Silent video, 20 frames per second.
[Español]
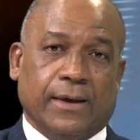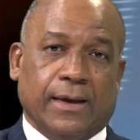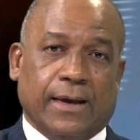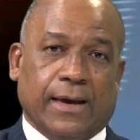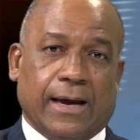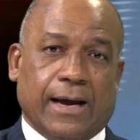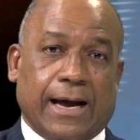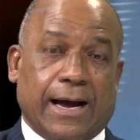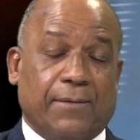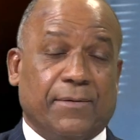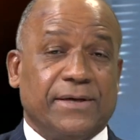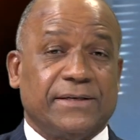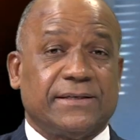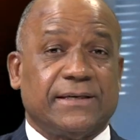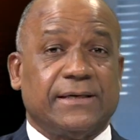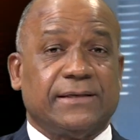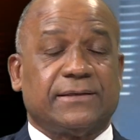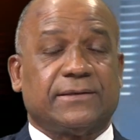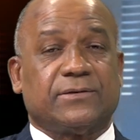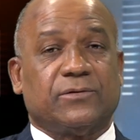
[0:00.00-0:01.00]
A
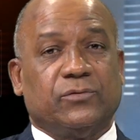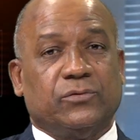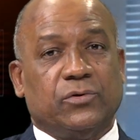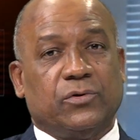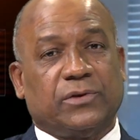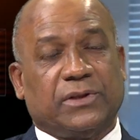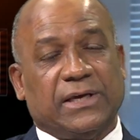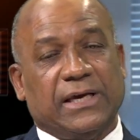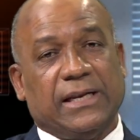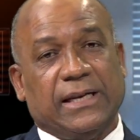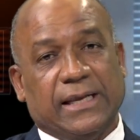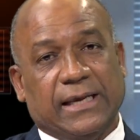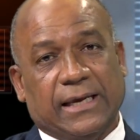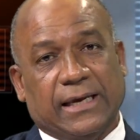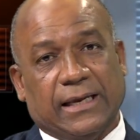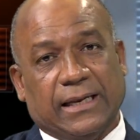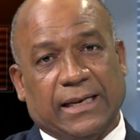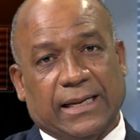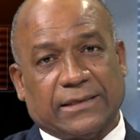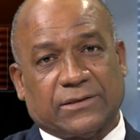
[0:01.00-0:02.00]
veces uno tiene
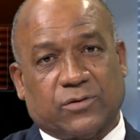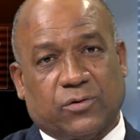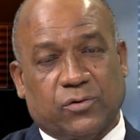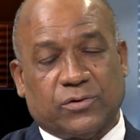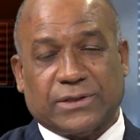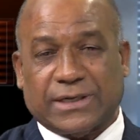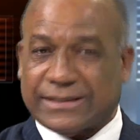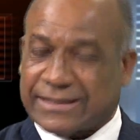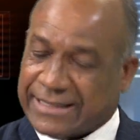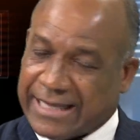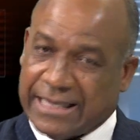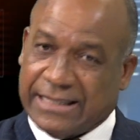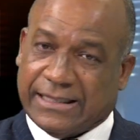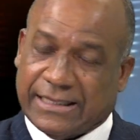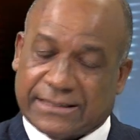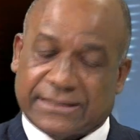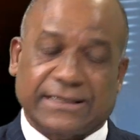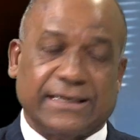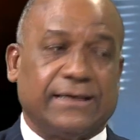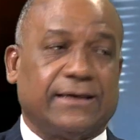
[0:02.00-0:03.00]
las cosas tan de
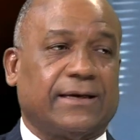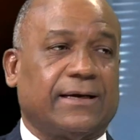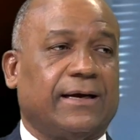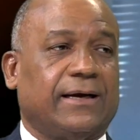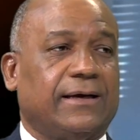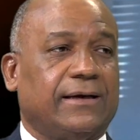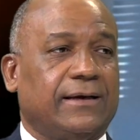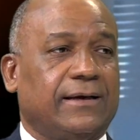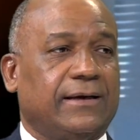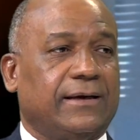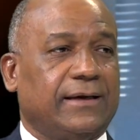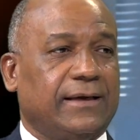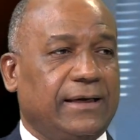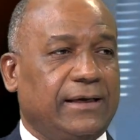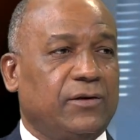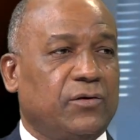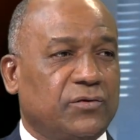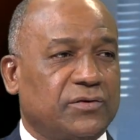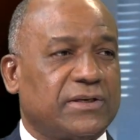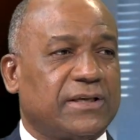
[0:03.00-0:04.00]
cerca y
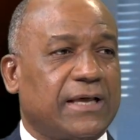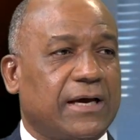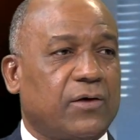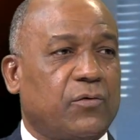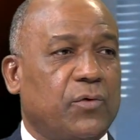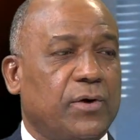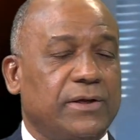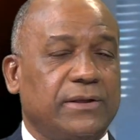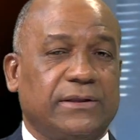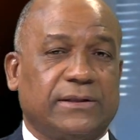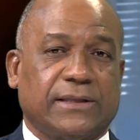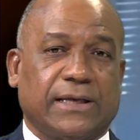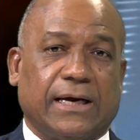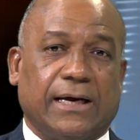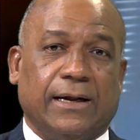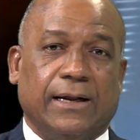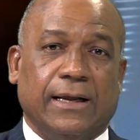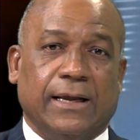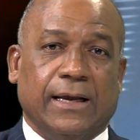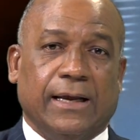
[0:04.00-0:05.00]
no se da cuenta
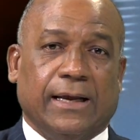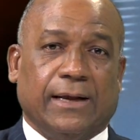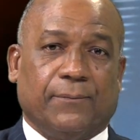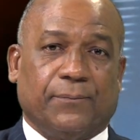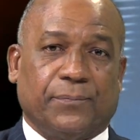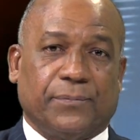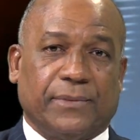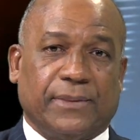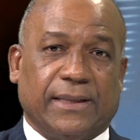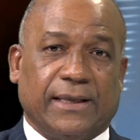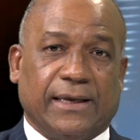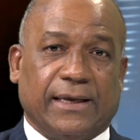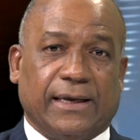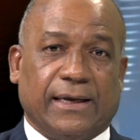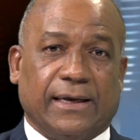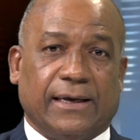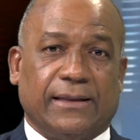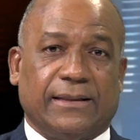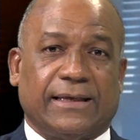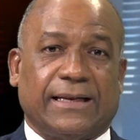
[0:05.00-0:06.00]

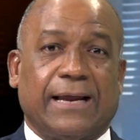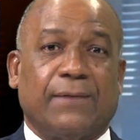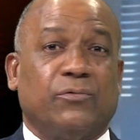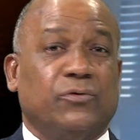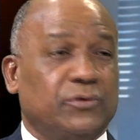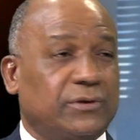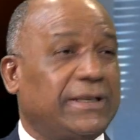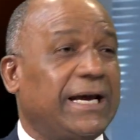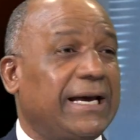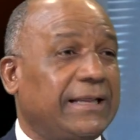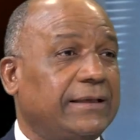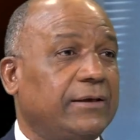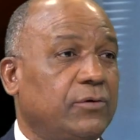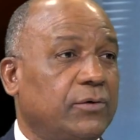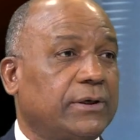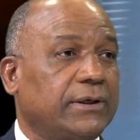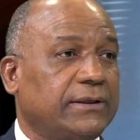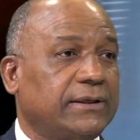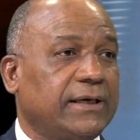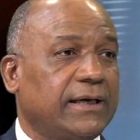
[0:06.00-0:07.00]
de, la bondad de lo
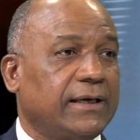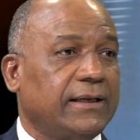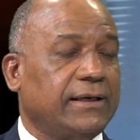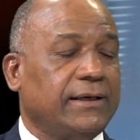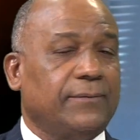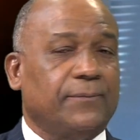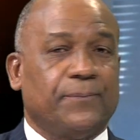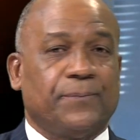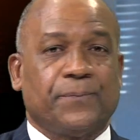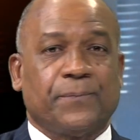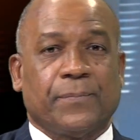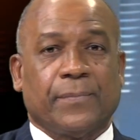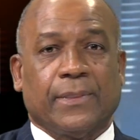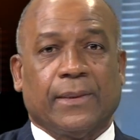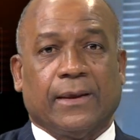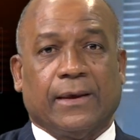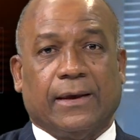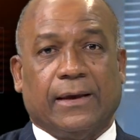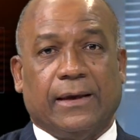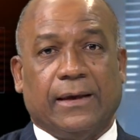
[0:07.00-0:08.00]
que tiene.
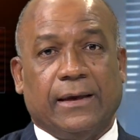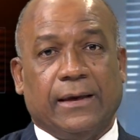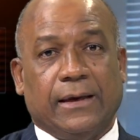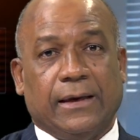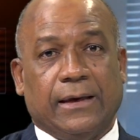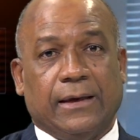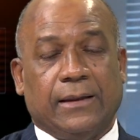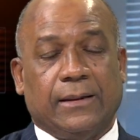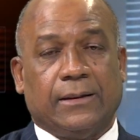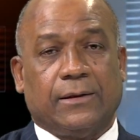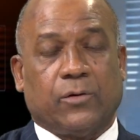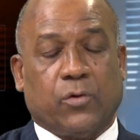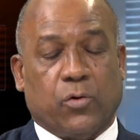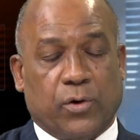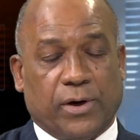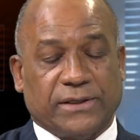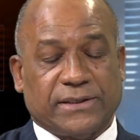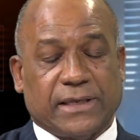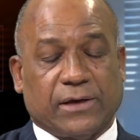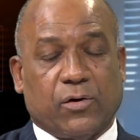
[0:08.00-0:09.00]
Y con
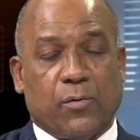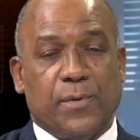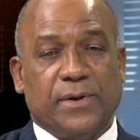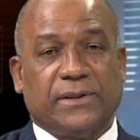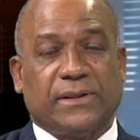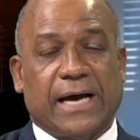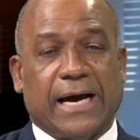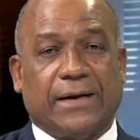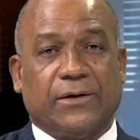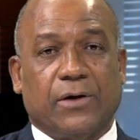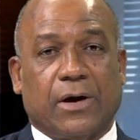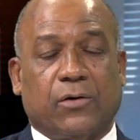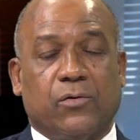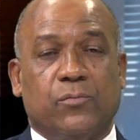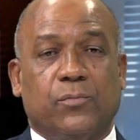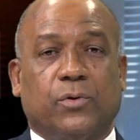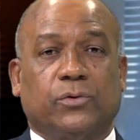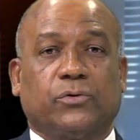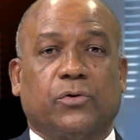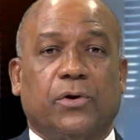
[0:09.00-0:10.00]
este comentario hago un
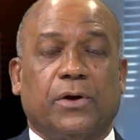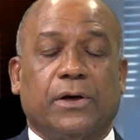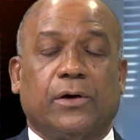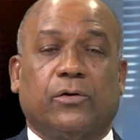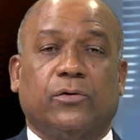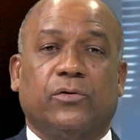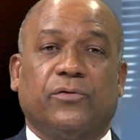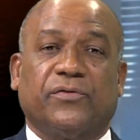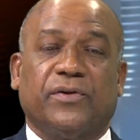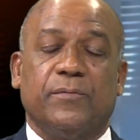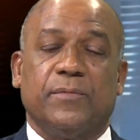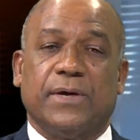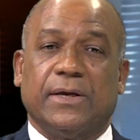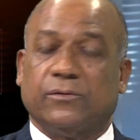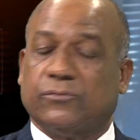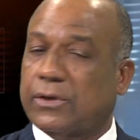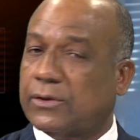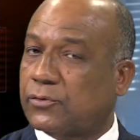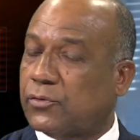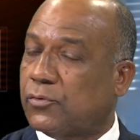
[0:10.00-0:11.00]
voto de
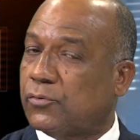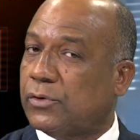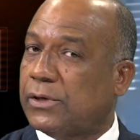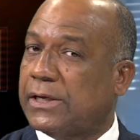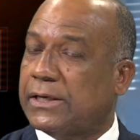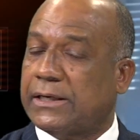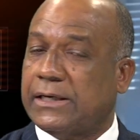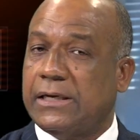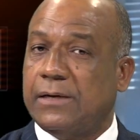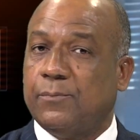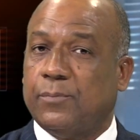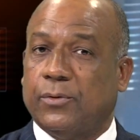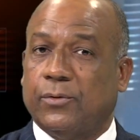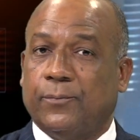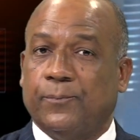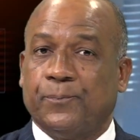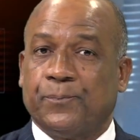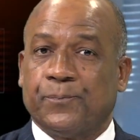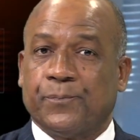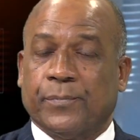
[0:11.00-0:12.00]
reconocimiento a todo el equipo
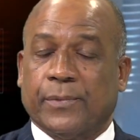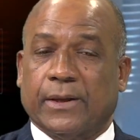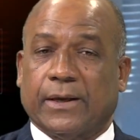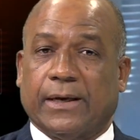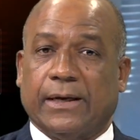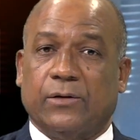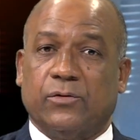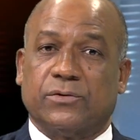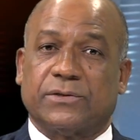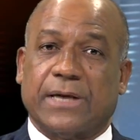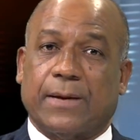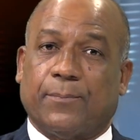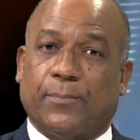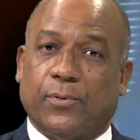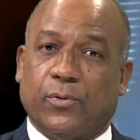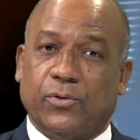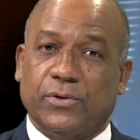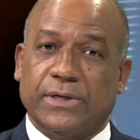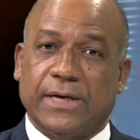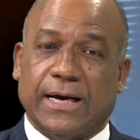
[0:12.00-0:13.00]
que nos
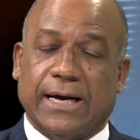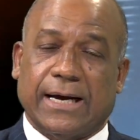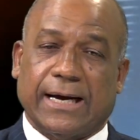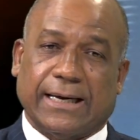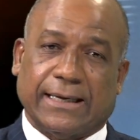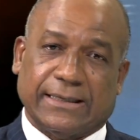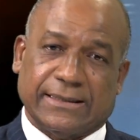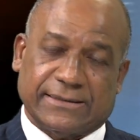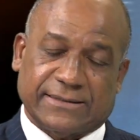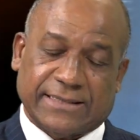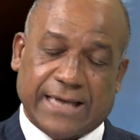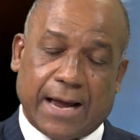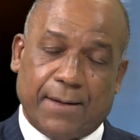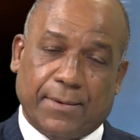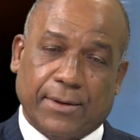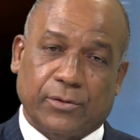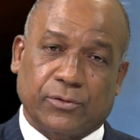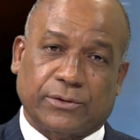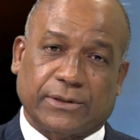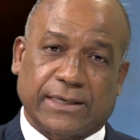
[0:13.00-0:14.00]
apoya
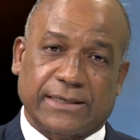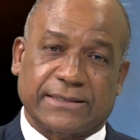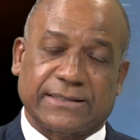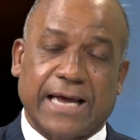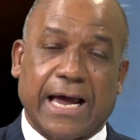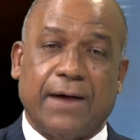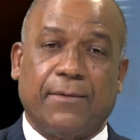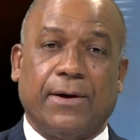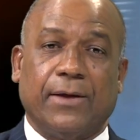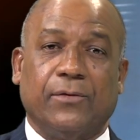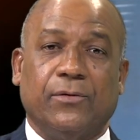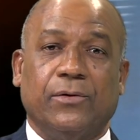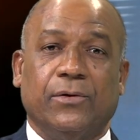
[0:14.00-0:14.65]
sábado tras sábado